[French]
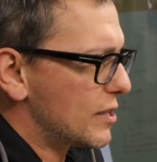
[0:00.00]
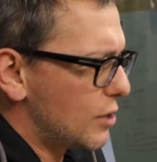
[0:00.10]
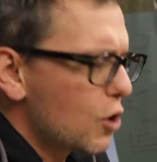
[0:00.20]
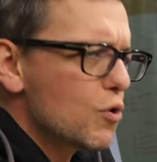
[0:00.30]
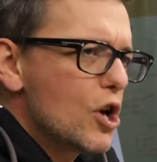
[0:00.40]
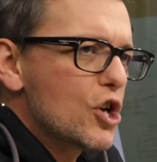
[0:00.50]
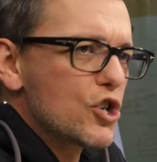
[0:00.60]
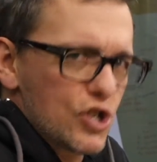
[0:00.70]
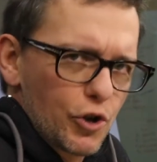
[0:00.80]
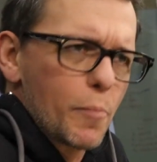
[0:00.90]
On se dit non,
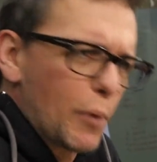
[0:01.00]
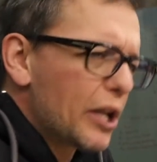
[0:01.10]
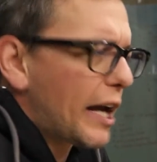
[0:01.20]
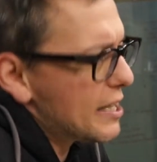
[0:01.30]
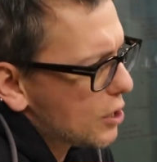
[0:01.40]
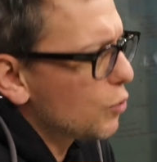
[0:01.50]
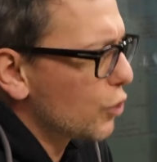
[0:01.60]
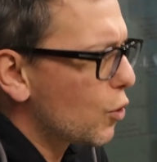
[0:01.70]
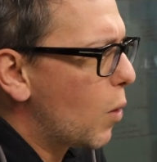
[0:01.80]
j'ai de bonnes raisons de